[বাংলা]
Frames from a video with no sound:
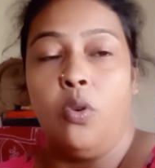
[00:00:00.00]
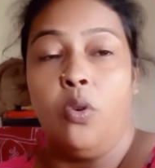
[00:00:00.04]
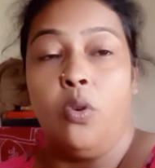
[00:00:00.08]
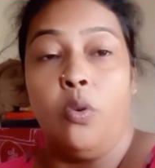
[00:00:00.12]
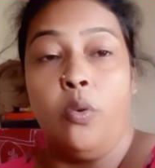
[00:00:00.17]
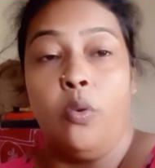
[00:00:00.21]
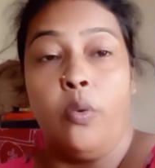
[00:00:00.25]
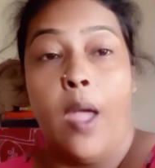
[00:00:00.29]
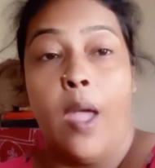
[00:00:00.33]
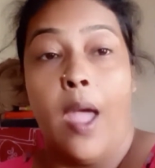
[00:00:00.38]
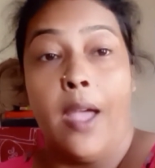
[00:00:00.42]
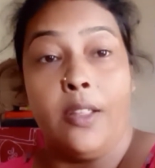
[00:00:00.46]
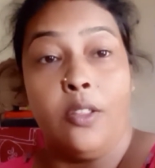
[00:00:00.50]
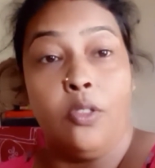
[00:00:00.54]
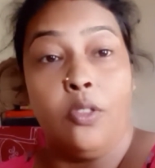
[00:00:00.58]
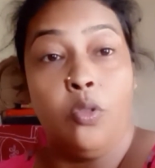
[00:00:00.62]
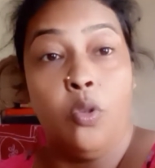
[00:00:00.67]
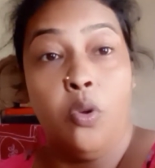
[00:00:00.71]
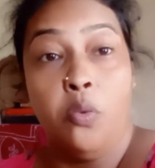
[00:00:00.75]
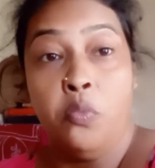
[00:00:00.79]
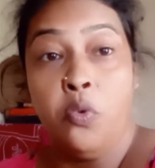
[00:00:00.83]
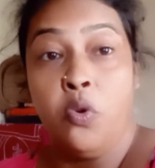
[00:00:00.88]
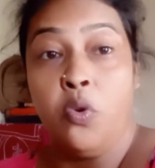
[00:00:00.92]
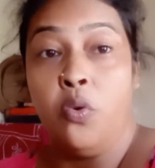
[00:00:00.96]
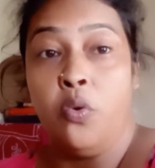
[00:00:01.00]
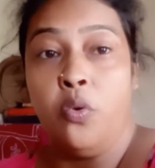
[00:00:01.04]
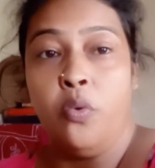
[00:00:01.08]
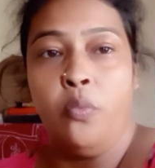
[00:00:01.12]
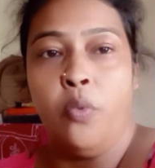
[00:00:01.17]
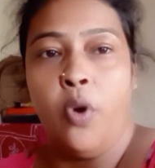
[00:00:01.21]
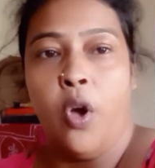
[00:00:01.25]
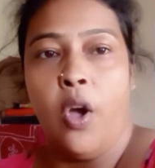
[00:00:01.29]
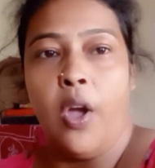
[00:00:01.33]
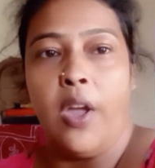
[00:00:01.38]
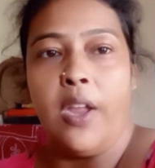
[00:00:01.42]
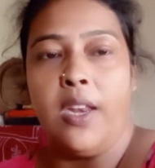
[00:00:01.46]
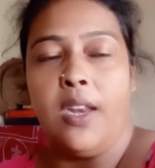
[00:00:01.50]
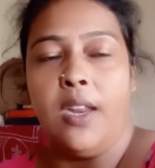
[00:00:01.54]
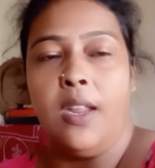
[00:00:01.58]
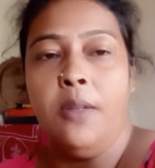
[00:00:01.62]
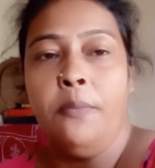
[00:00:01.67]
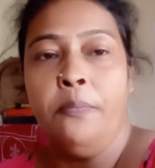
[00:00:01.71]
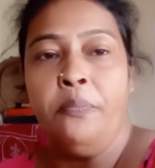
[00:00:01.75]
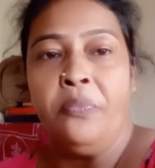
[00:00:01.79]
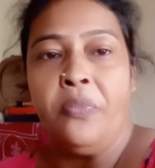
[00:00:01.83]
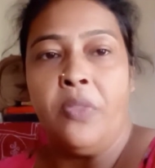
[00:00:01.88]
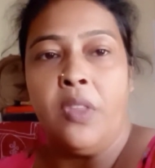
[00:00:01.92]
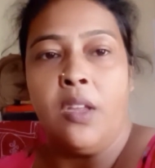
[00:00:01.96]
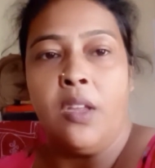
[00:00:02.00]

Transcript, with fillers: তো একদম ঘুম হয়নি